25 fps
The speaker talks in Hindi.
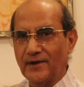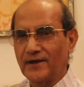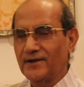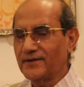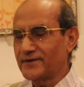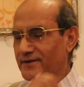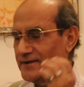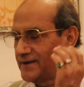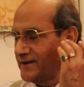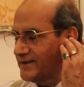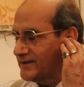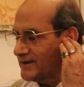
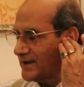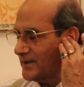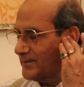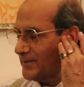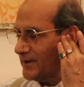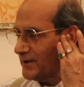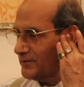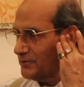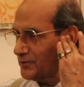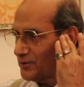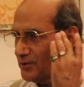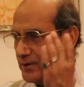फ़लस्तीन्स के
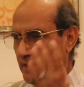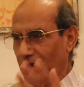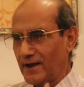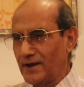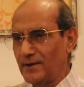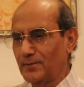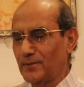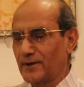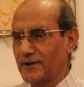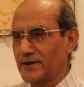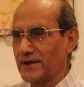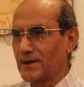पास वो तो
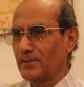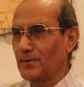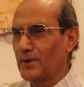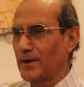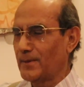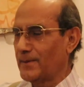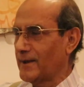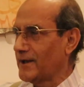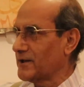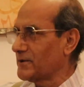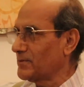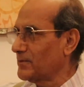खाली मस्जिद में
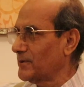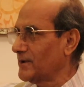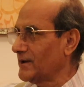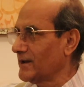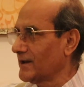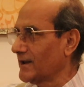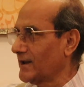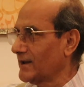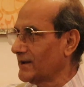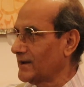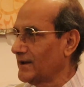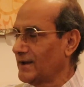नमाज़
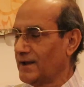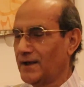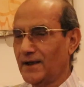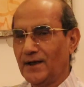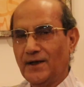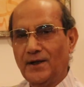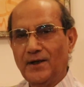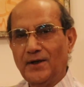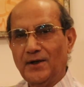पढ़ने गए थे